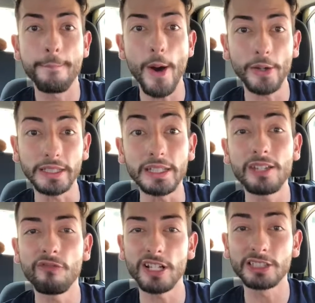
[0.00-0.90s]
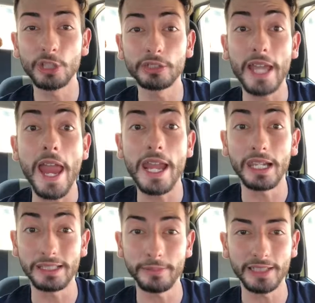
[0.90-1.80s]
poi in versione
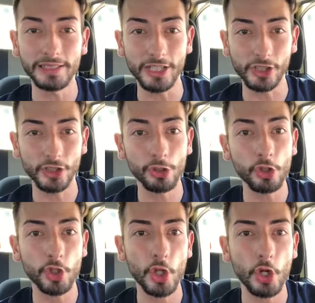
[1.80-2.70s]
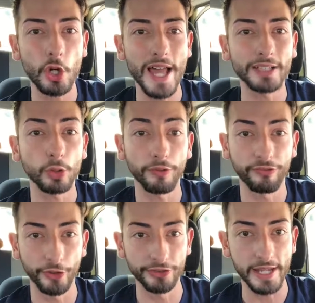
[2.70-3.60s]
limited edition cioccolato
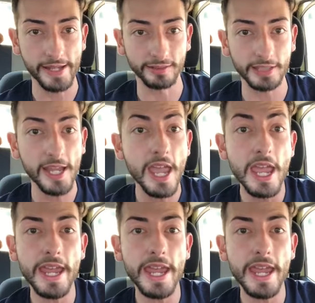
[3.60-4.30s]
fondente